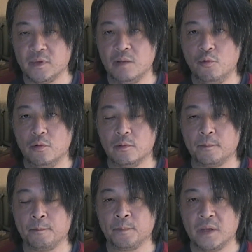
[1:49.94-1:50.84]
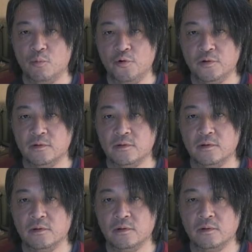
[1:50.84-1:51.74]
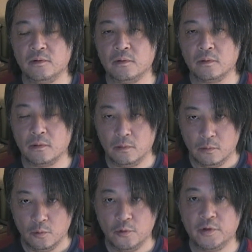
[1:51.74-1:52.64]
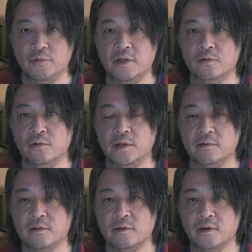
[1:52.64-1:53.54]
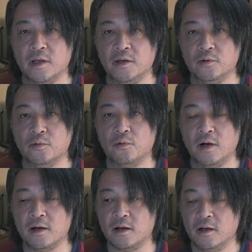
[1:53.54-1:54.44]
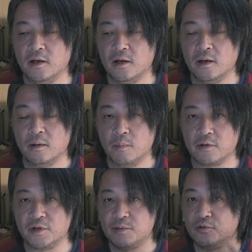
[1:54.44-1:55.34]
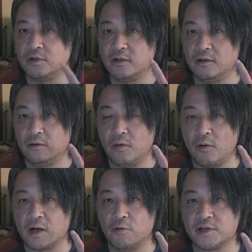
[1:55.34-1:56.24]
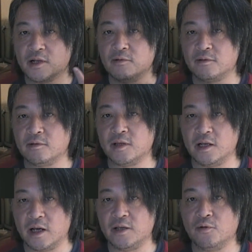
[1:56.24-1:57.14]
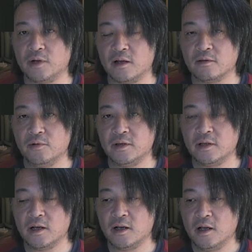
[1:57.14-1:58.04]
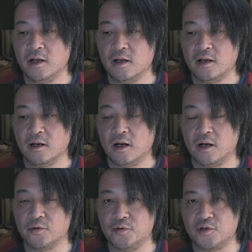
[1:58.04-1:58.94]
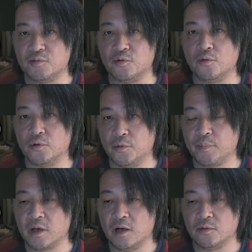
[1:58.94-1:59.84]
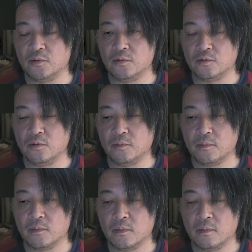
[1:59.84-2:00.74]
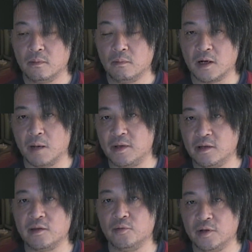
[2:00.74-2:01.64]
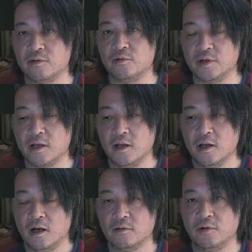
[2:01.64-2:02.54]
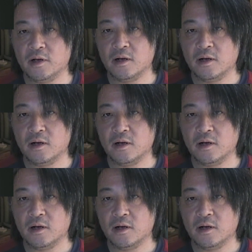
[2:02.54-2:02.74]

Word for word: で も, でもうひとつの方のウィンドウに映っているのは、まあ、その自分の顔しか映っていないような、そういったあの YouTube の方の、あのどまあ、画面ですよね、要するにね。あのそれ